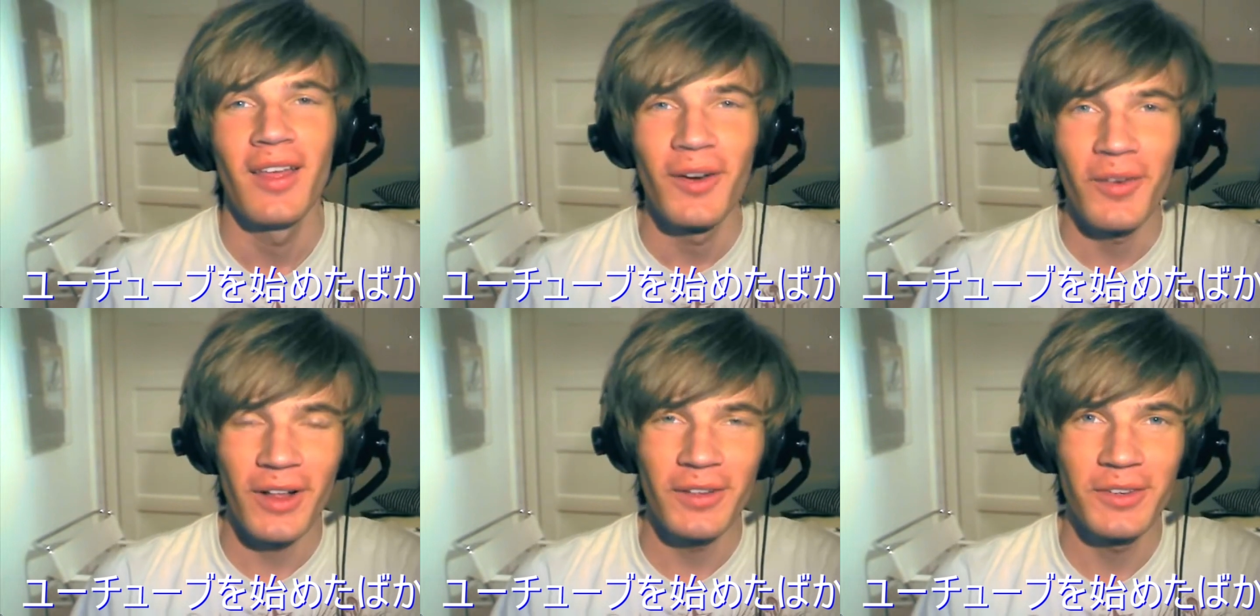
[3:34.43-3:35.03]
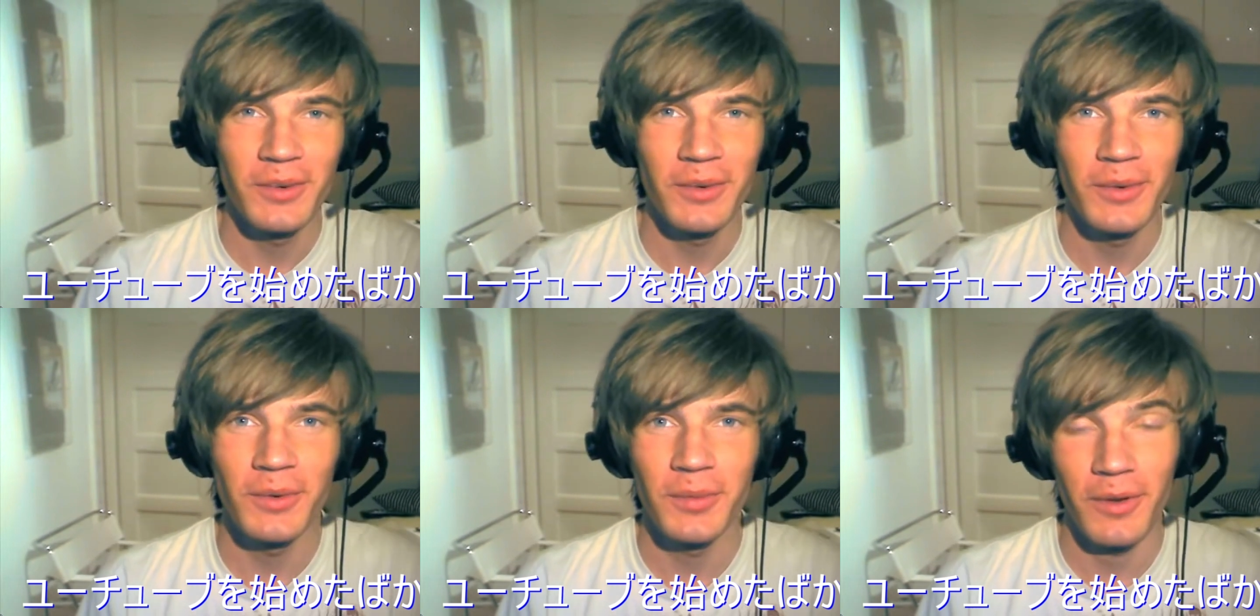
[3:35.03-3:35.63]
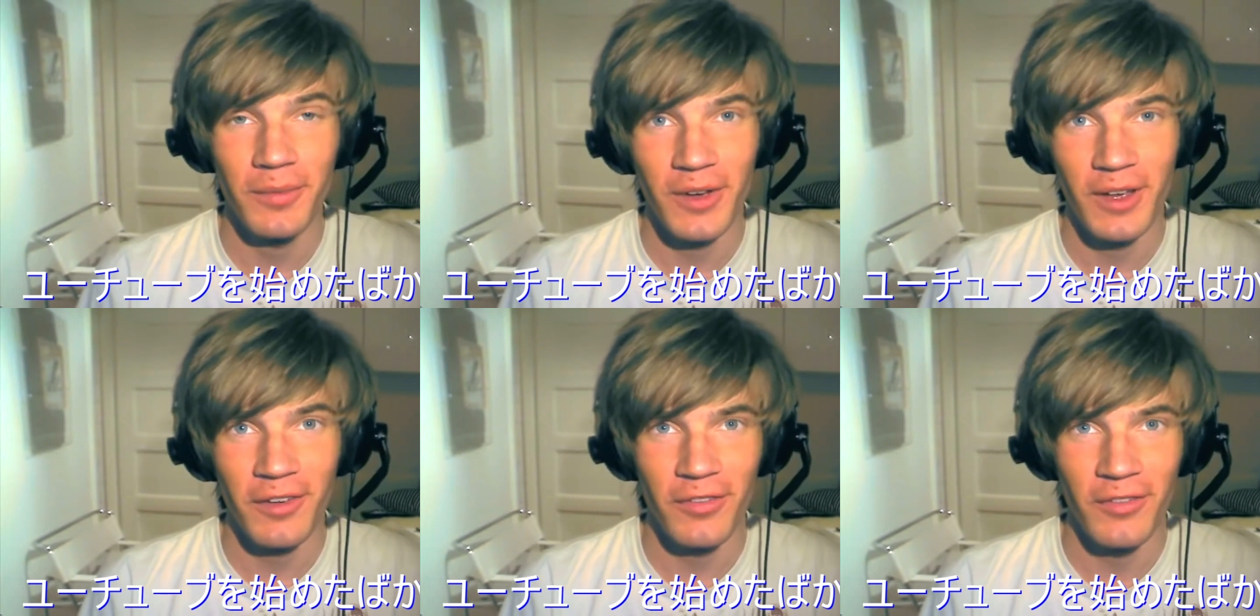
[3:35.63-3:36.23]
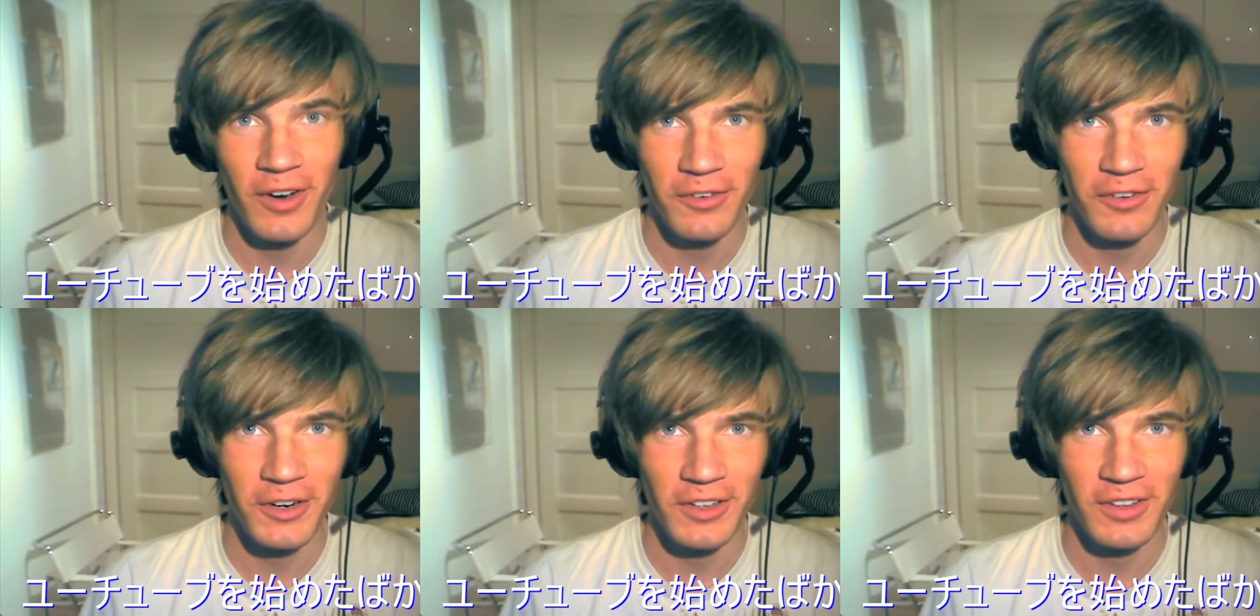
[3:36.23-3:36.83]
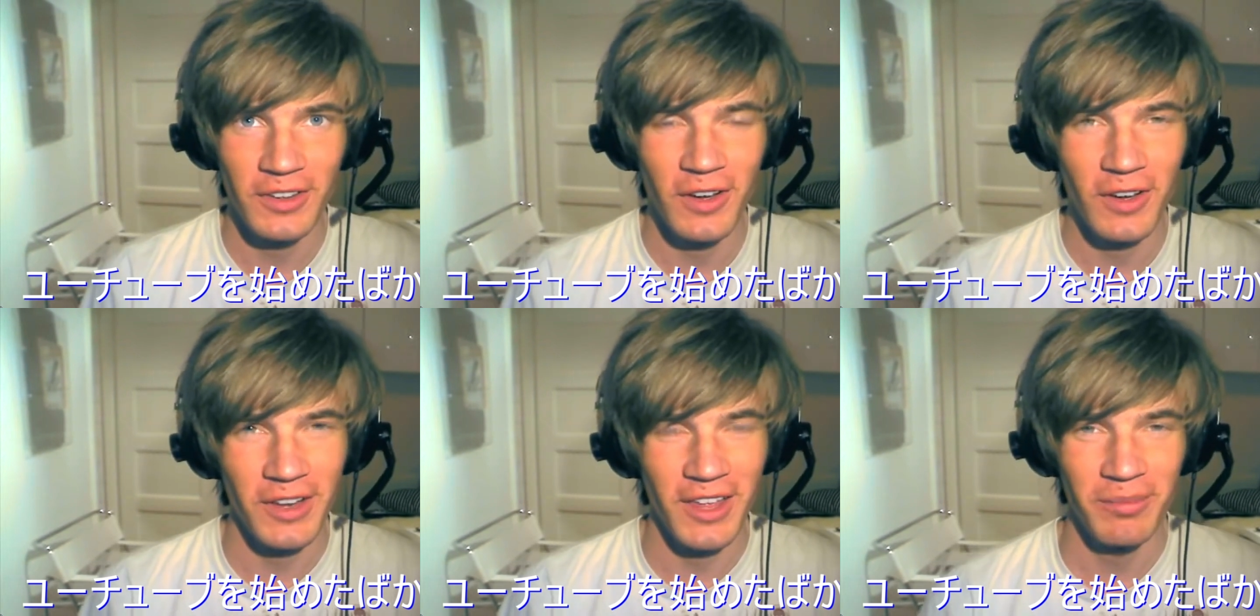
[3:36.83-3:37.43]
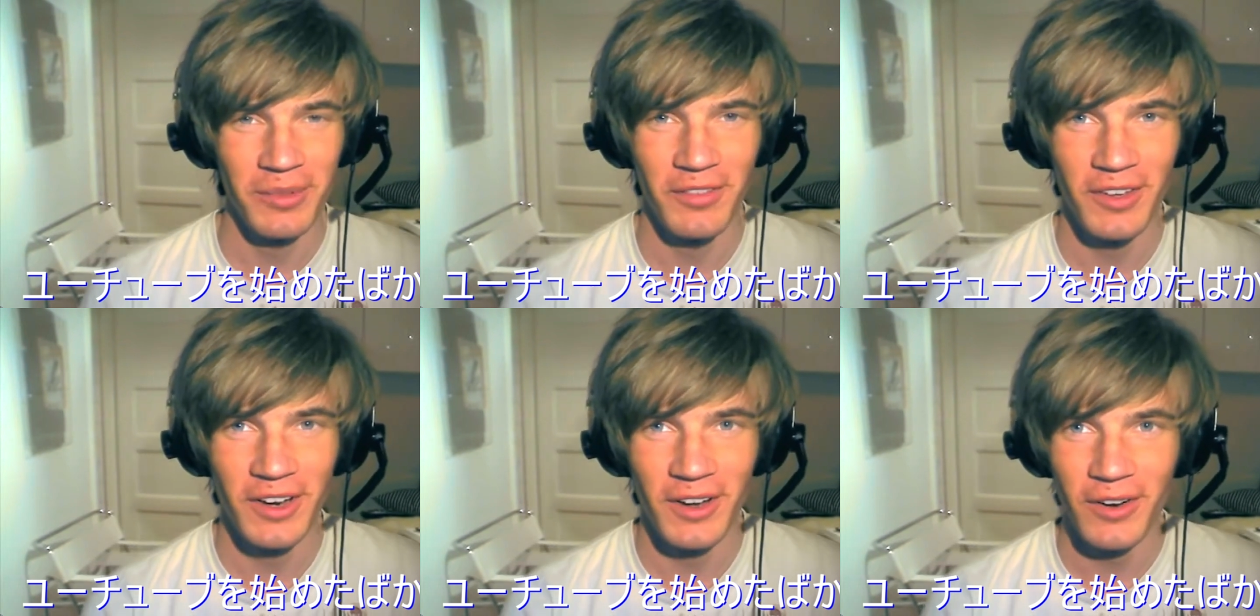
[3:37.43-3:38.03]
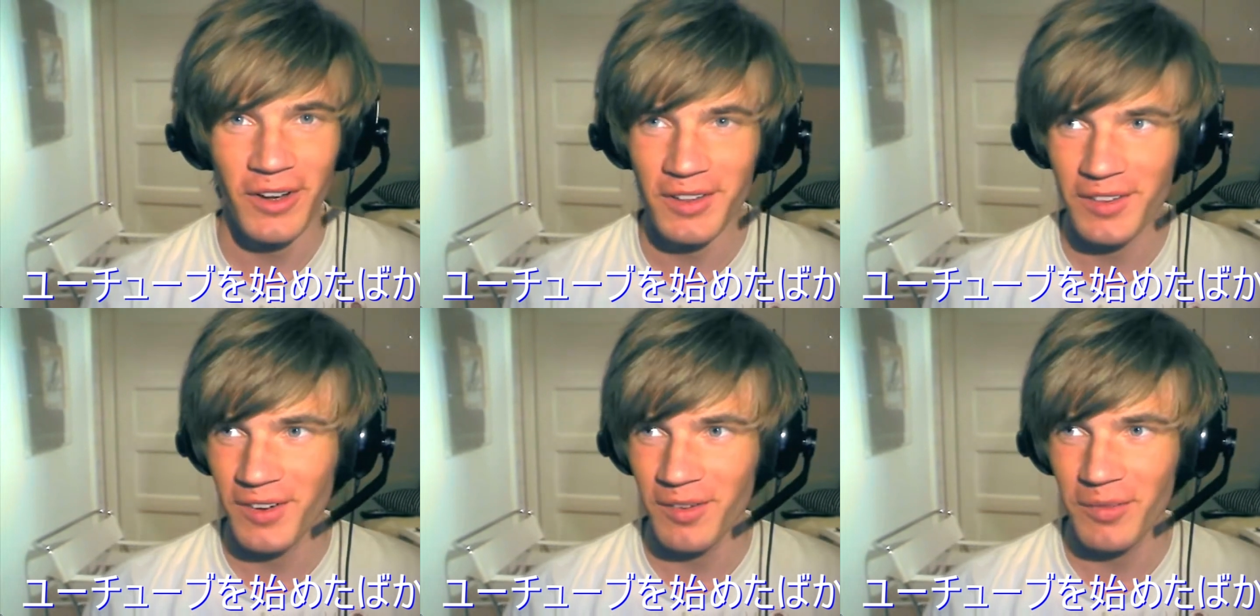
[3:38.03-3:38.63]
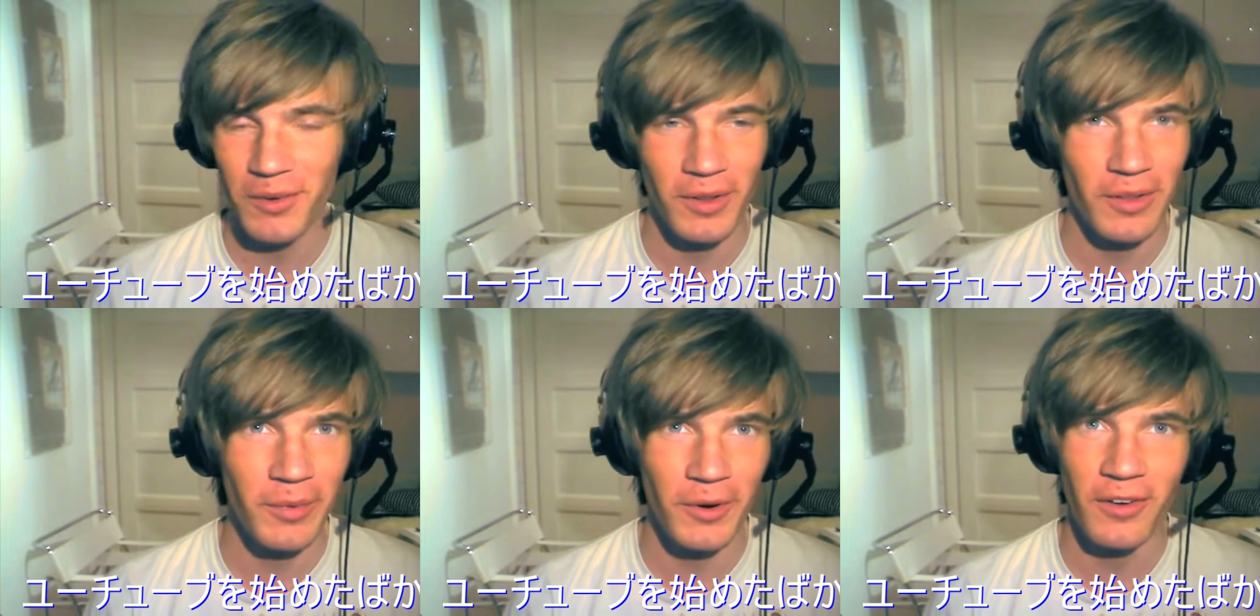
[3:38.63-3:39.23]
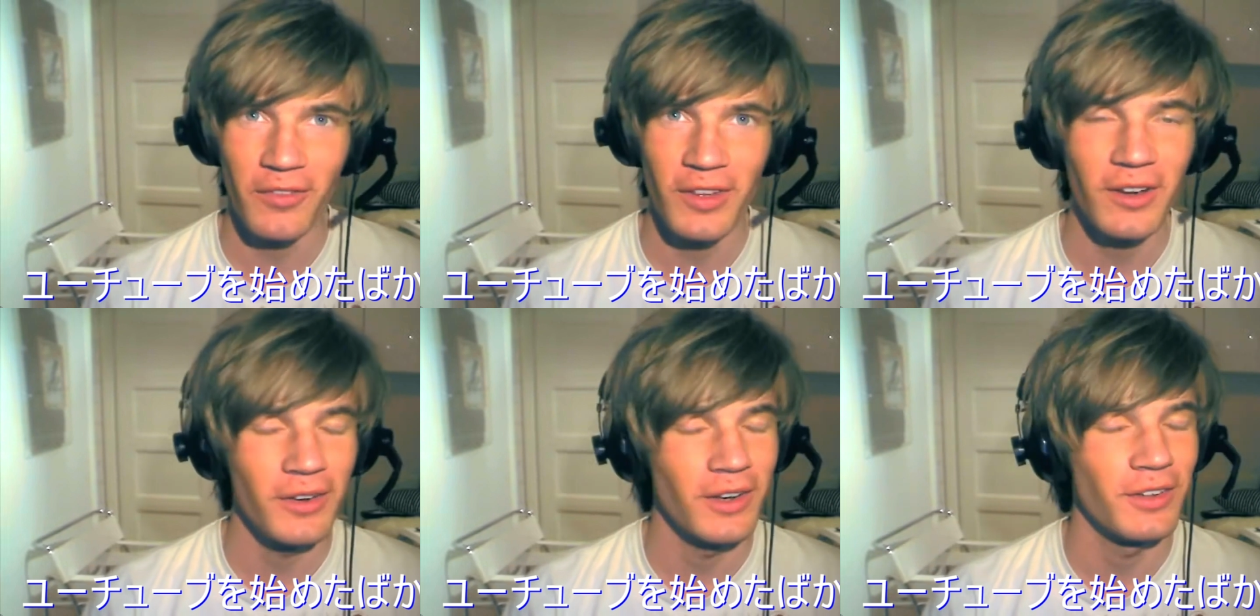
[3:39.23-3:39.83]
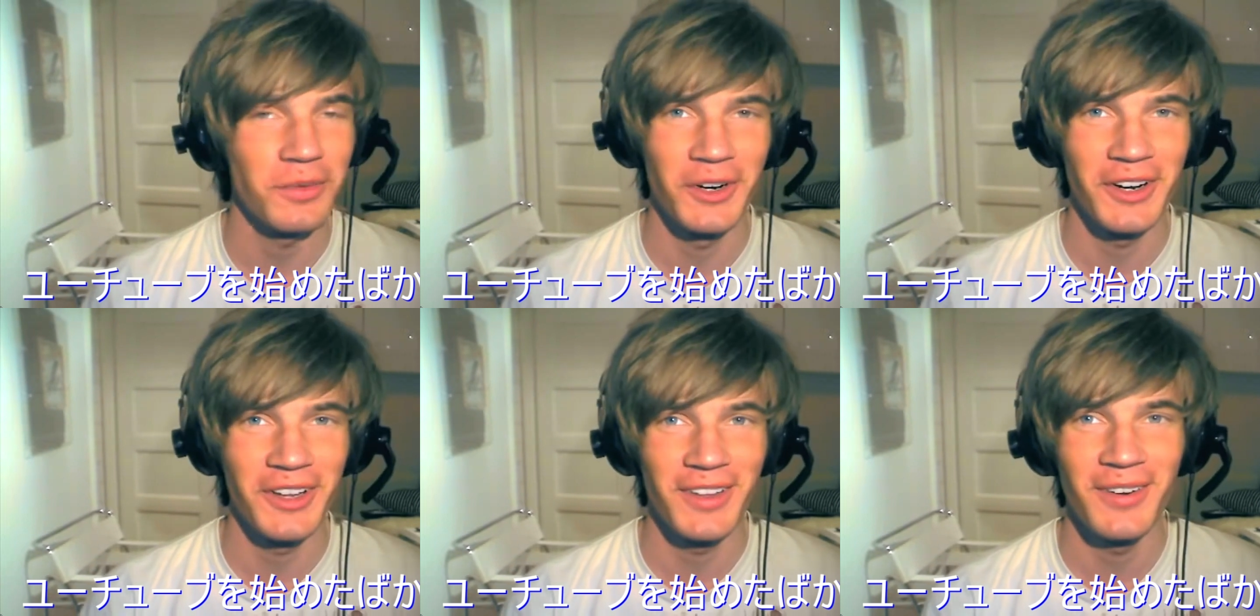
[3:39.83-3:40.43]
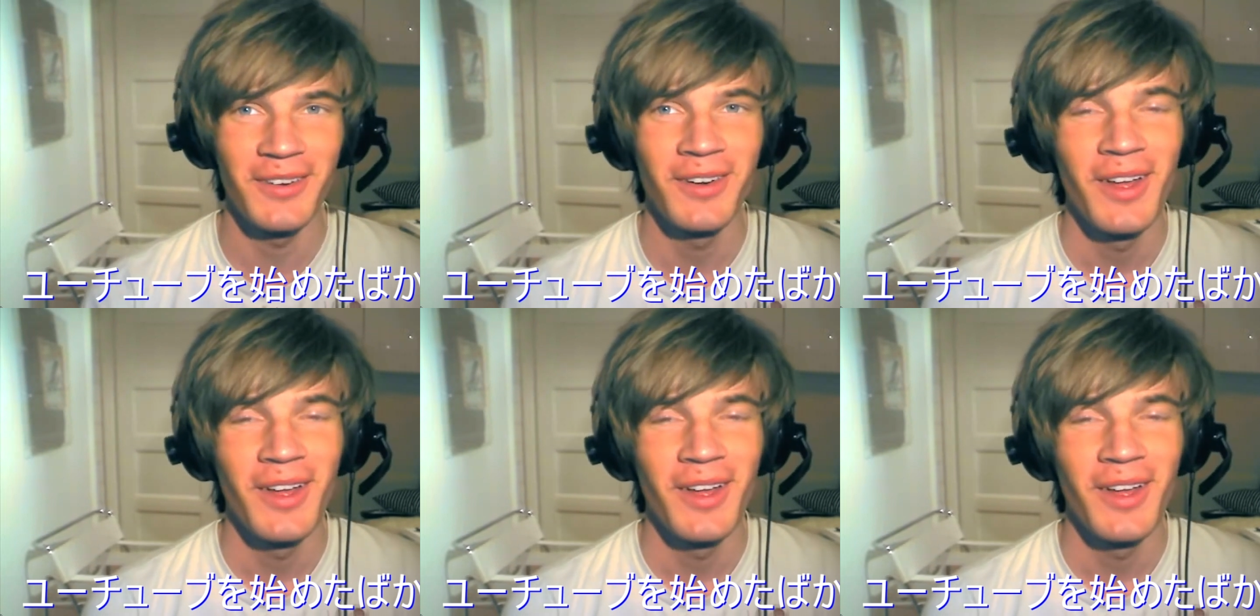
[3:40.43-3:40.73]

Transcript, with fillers: Welcome to my very first non-gameplay video. It's gonna be a really boring video, just warning you.